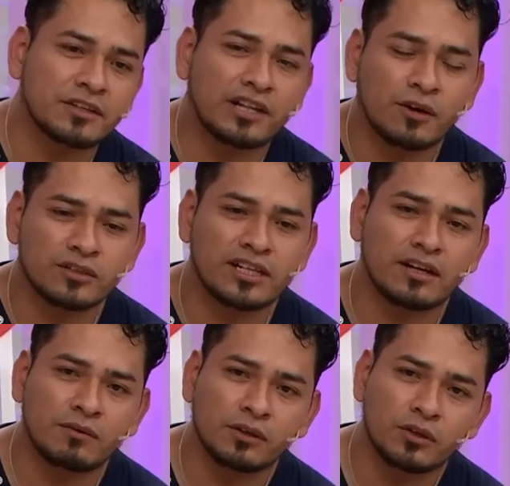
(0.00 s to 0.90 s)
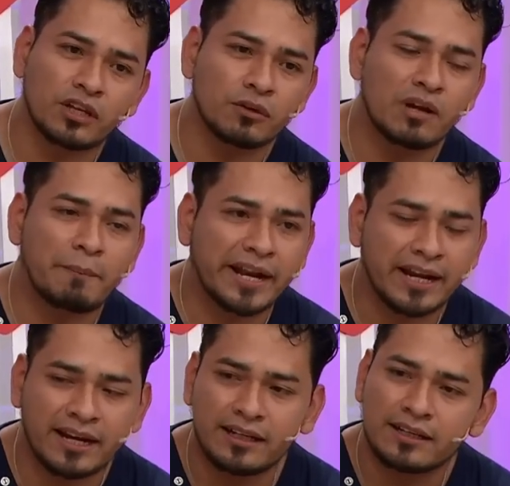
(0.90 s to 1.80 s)
que otra cosa, cuando yo tengo una
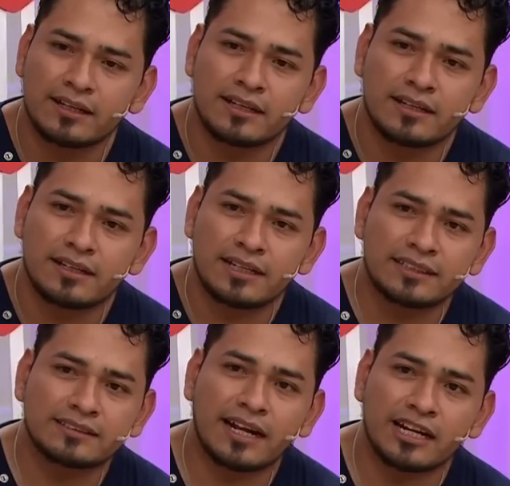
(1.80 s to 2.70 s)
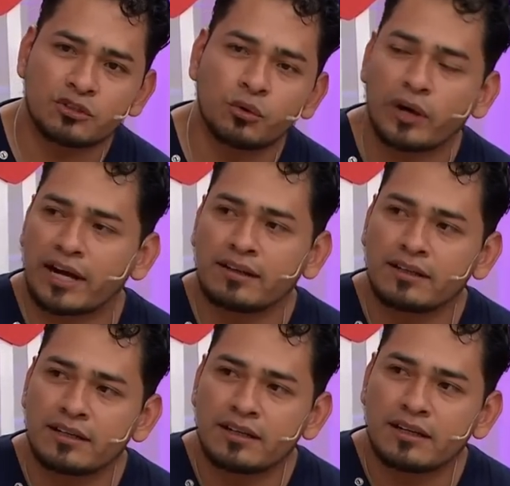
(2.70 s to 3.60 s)
pareja, es darle su lugar.
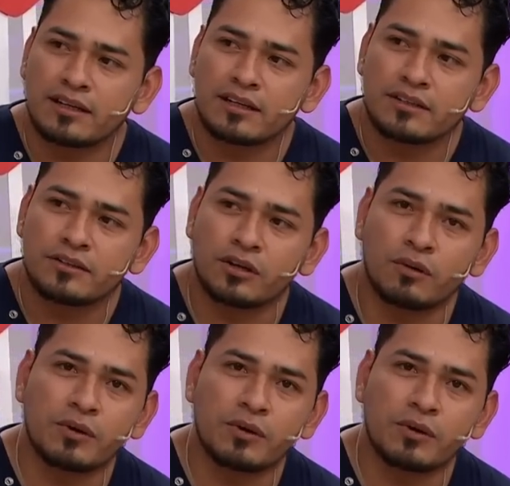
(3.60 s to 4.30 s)
Yo no